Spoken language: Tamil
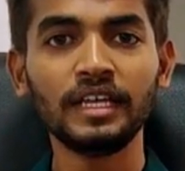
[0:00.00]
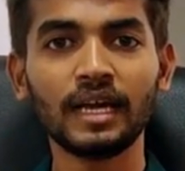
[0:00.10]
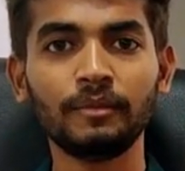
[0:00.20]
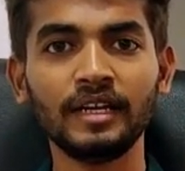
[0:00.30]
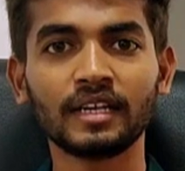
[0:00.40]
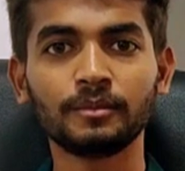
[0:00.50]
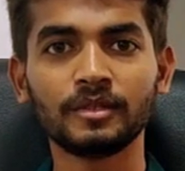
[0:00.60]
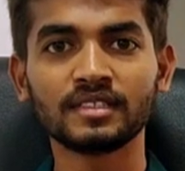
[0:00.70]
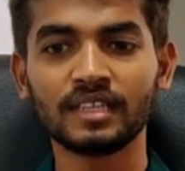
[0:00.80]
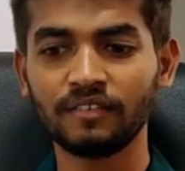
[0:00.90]
தோனி
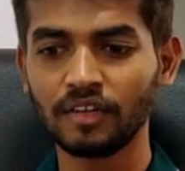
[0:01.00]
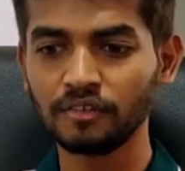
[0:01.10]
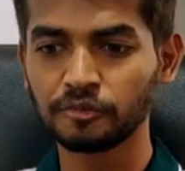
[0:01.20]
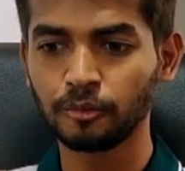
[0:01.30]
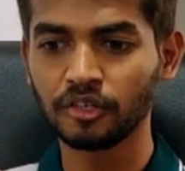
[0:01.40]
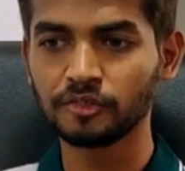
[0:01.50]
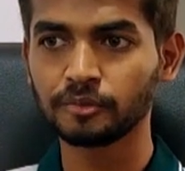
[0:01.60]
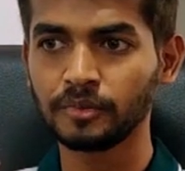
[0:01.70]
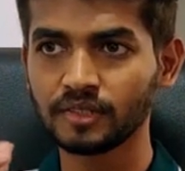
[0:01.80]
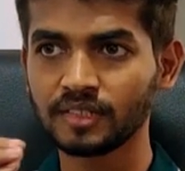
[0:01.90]
அப்படின்ற பர்சனை வெறும்
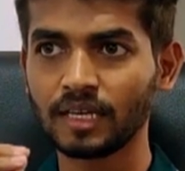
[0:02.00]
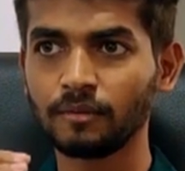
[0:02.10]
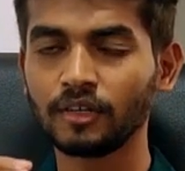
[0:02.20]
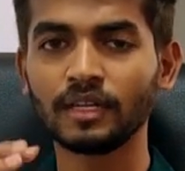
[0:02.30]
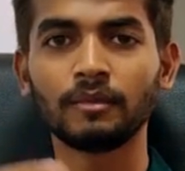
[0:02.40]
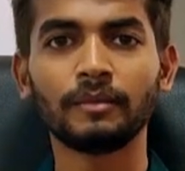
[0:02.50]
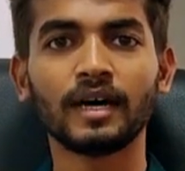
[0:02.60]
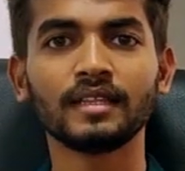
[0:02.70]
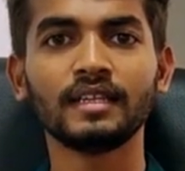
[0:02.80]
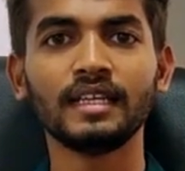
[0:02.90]
ஸ்போர்ட்ஸ் பர்சனாக
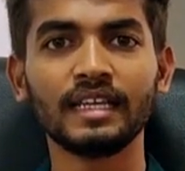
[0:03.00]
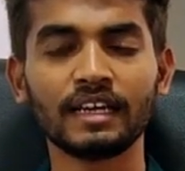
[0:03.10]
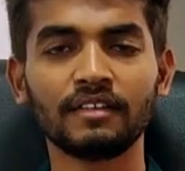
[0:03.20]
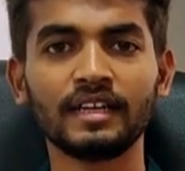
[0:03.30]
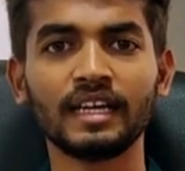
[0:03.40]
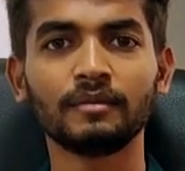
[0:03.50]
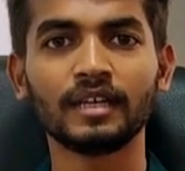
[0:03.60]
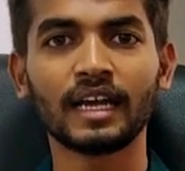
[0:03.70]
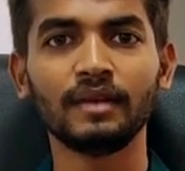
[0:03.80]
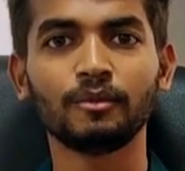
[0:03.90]
மட்டும் நம்ம பார்த்துட்டு இன்றைக்கி அவர்
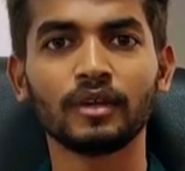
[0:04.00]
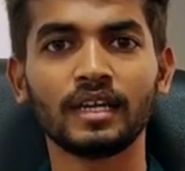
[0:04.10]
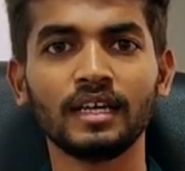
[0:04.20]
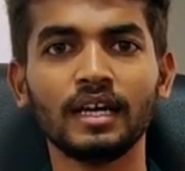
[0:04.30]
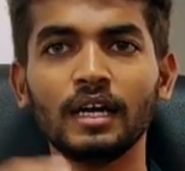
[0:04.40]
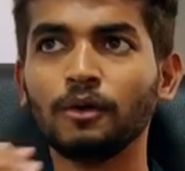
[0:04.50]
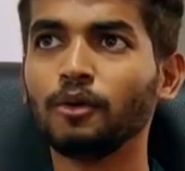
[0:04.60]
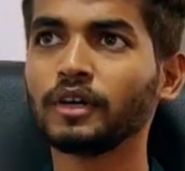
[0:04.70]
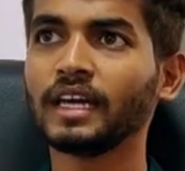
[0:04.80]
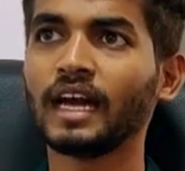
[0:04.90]
ரிட்டையர்மெண்ட் ஆகி போகிறாரு
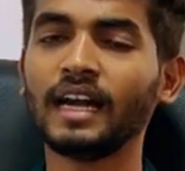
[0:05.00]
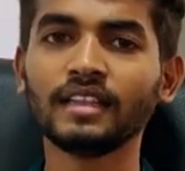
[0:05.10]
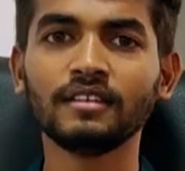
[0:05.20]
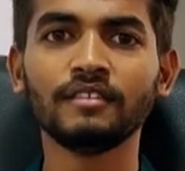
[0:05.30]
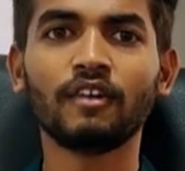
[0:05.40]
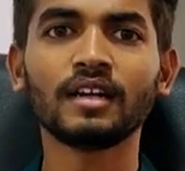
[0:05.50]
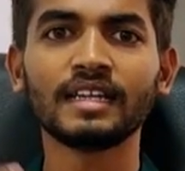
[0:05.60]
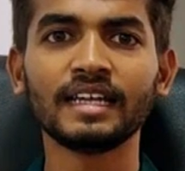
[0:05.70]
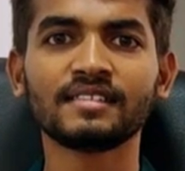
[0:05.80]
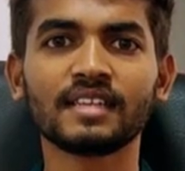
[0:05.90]
ஓகே அடுத்து
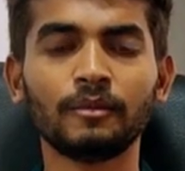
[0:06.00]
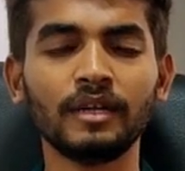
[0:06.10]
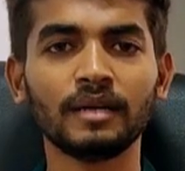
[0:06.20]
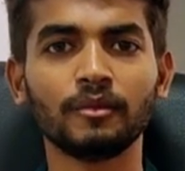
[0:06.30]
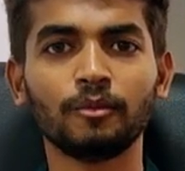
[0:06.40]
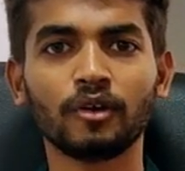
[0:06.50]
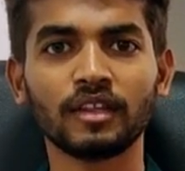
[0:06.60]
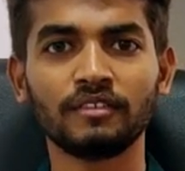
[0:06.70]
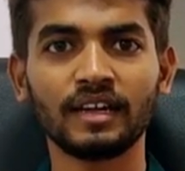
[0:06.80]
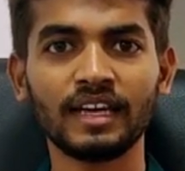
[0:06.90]
வாட் நெக்ஸ்ட் அப்படின்னு
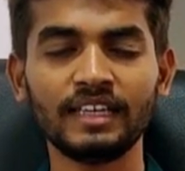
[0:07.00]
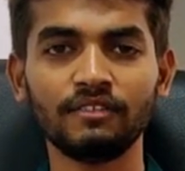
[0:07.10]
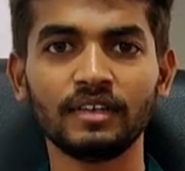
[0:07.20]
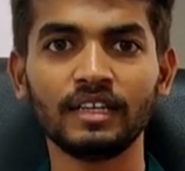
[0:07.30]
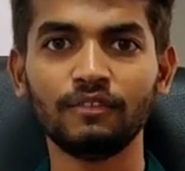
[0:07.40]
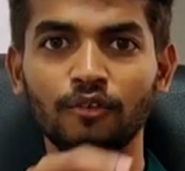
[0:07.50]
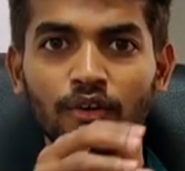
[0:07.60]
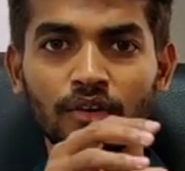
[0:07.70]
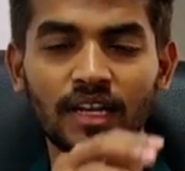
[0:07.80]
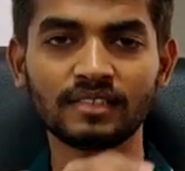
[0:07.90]
நம்ம போகிறத விட
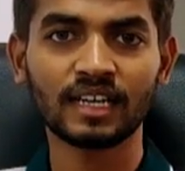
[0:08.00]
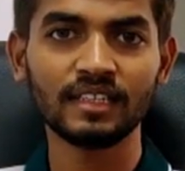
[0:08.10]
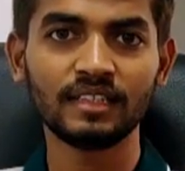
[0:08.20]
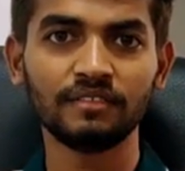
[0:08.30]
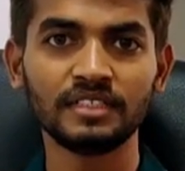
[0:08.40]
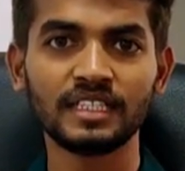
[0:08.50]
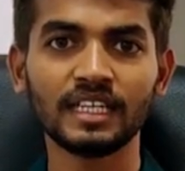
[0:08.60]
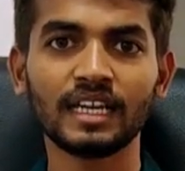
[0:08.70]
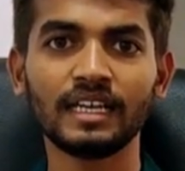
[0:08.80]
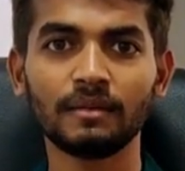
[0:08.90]
இவர் இவ்வளோ நாள்
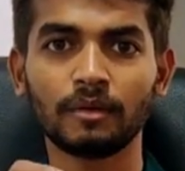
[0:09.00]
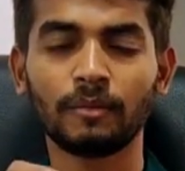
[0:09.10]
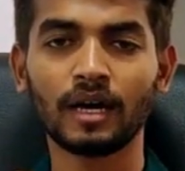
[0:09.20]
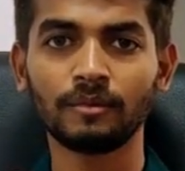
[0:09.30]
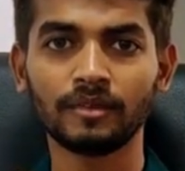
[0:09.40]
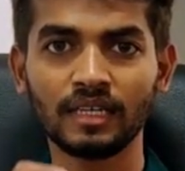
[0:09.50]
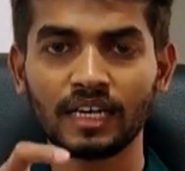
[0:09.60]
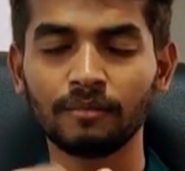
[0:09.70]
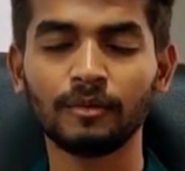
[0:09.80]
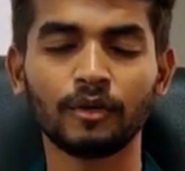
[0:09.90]
சாதித்த விஷயங்களை நம்ம
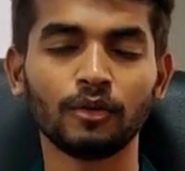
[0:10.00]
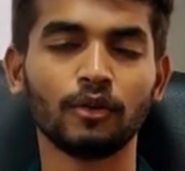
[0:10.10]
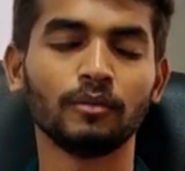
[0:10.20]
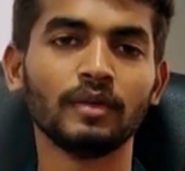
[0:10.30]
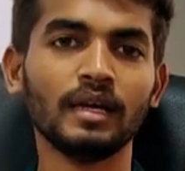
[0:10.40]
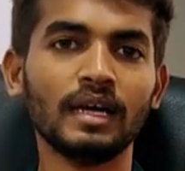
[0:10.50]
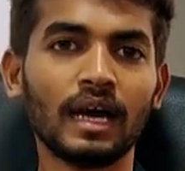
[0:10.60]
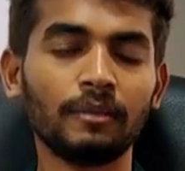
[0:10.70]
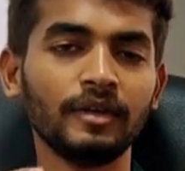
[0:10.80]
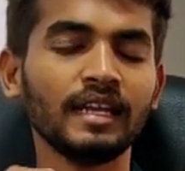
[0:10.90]
பார்ப்பதில் கடமைப்பட்டுள்ளோம்
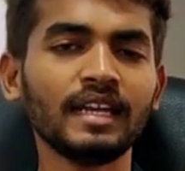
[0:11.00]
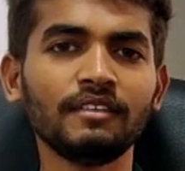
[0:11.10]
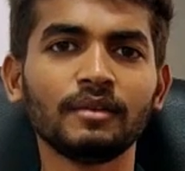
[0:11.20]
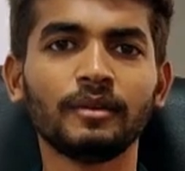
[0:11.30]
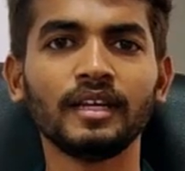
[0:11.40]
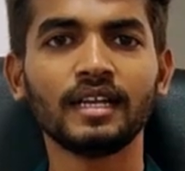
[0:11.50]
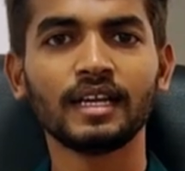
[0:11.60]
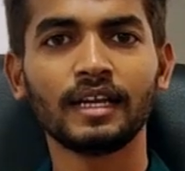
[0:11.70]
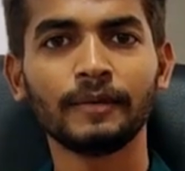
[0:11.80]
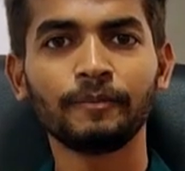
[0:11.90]
அப்படி என்ன அவர்
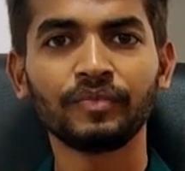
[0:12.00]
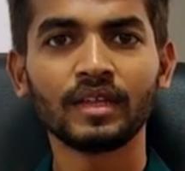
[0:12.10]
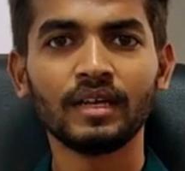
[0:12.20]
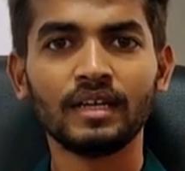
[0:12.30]
பண்ணியிருக்காரு